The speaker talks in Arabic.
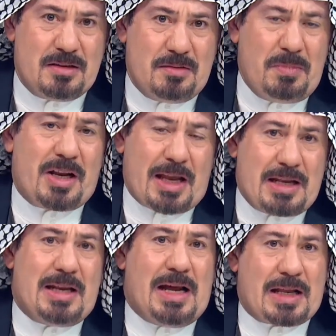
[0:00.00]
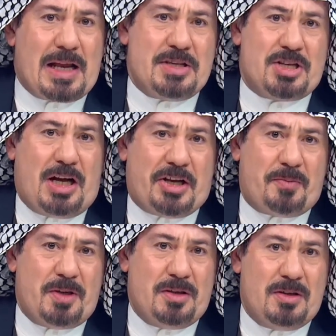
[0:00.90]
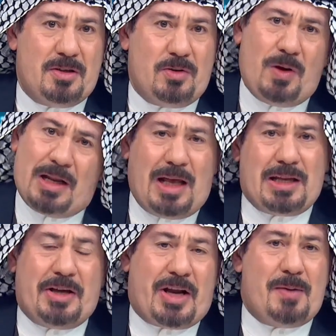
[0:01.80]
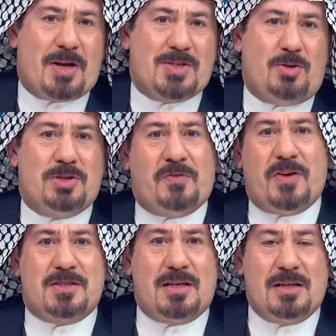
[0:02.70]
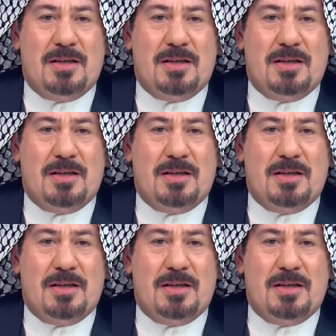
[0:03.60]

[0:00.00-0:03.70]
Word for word: ما قال له لا الخليج العربي والله الله يرحمك سعود الفيصل